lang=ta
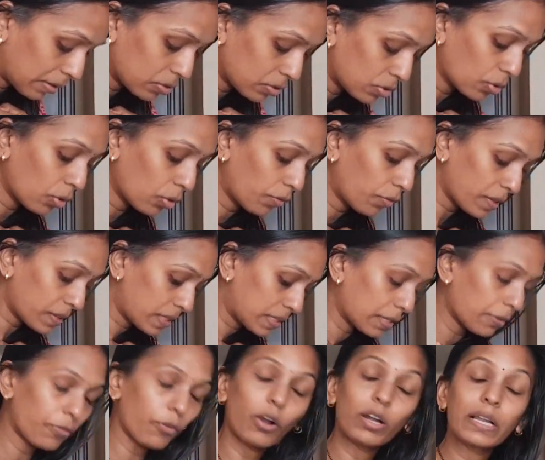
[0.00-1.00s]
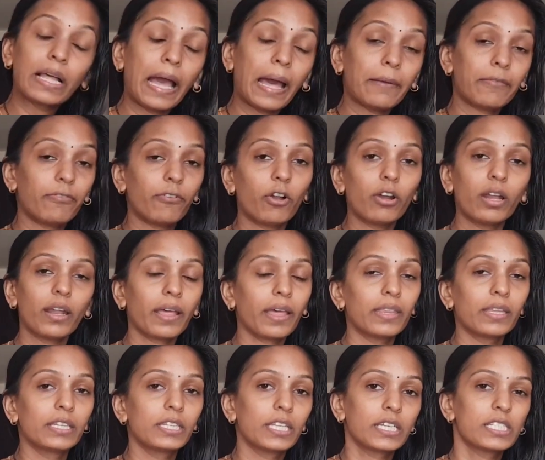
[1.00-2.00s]
ஸோ ஃபஸ்ட் ஆஃப் ஆல் ஹேர் ஃபால்னால்
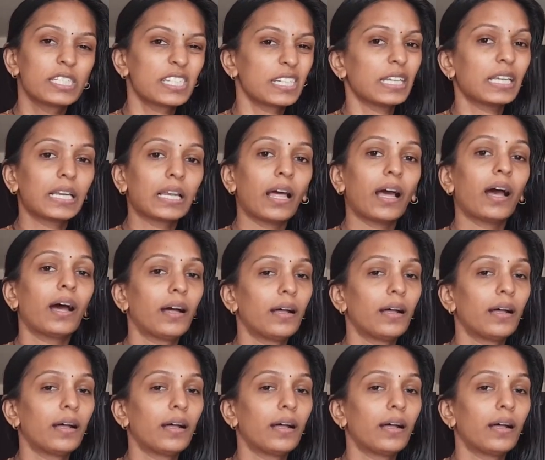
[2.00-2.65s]
எதுன்னு தெரிஞ்சுக்கிட்டீங்களா